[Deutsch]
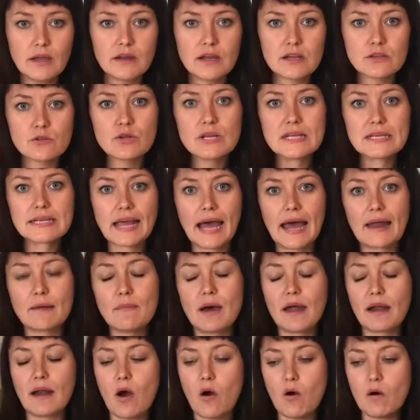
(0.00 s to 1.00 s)
Natürlich kann
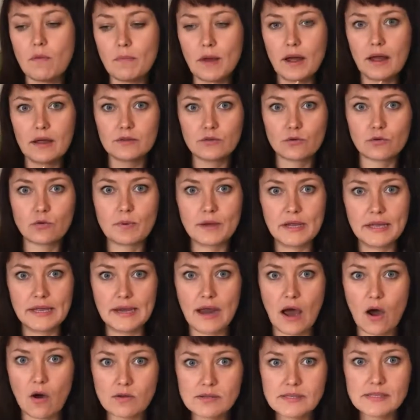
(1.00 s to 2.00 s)
man auch mal drüber
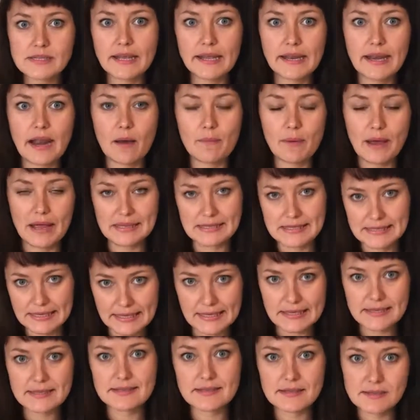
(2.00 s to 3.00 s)
hinausgehen, aber an
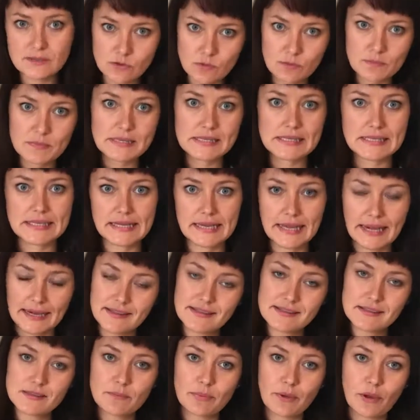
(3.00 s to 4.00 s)
sich ist es so ein bisschen die
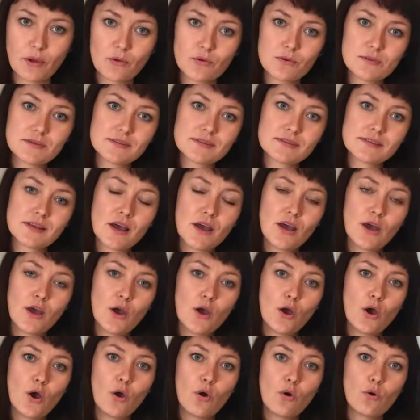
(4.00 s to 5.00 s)
Grenze bei uns.
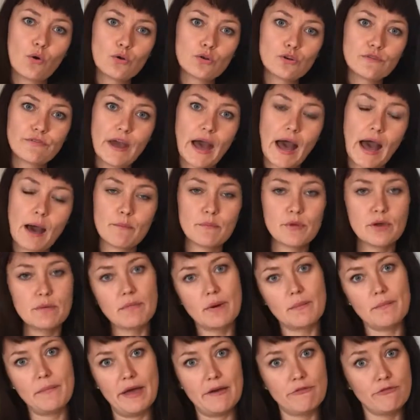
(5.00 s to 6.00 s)
Und wir haben
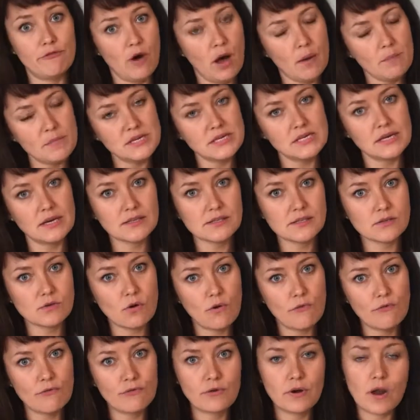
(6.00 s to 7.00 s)
immer mehr vormittags
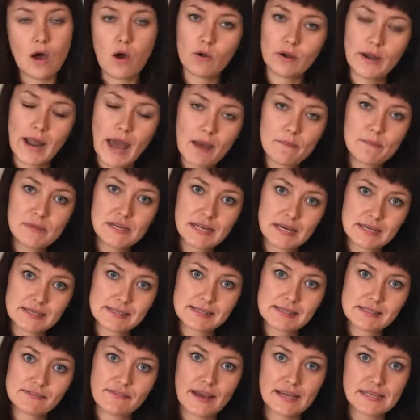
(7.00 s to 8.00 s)
offen, auch
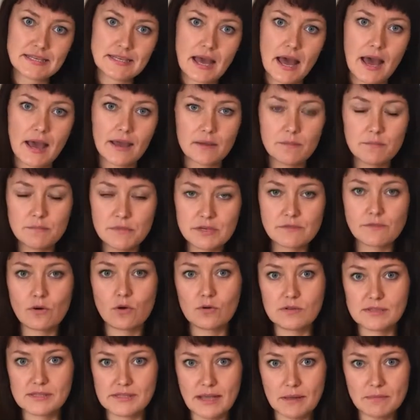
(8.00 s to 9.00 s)
nachmittags zwei Tage,
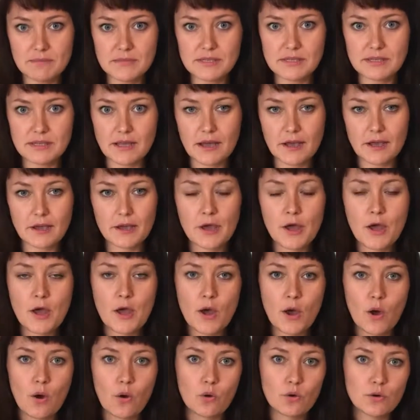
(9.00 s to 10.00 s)
Mittwoch und Samstag.
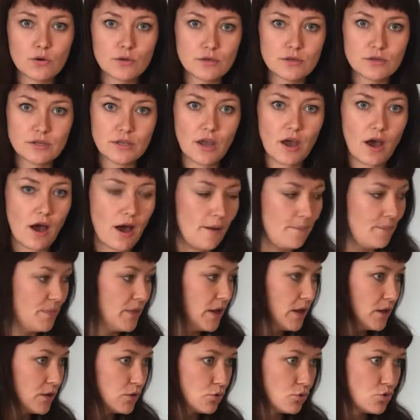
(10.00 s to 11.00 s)
Und ja,
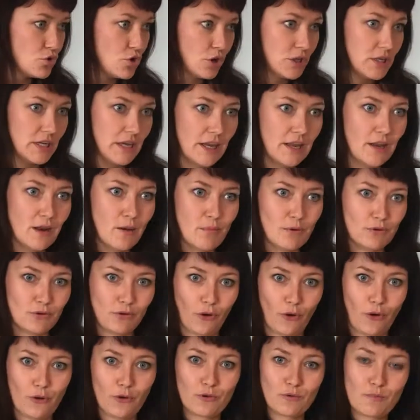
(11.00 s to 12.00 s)
so schaut die
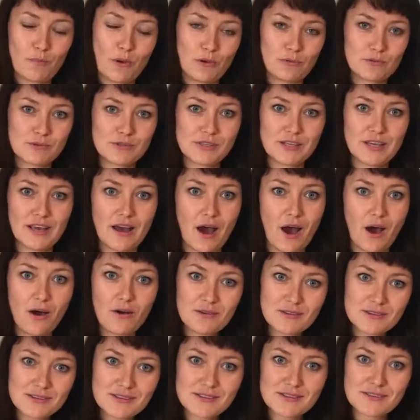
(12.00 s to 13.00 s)
Kinderbetreuung bei uns hier
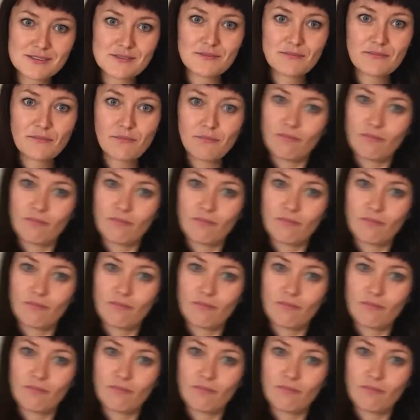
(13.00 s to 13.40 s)
aus.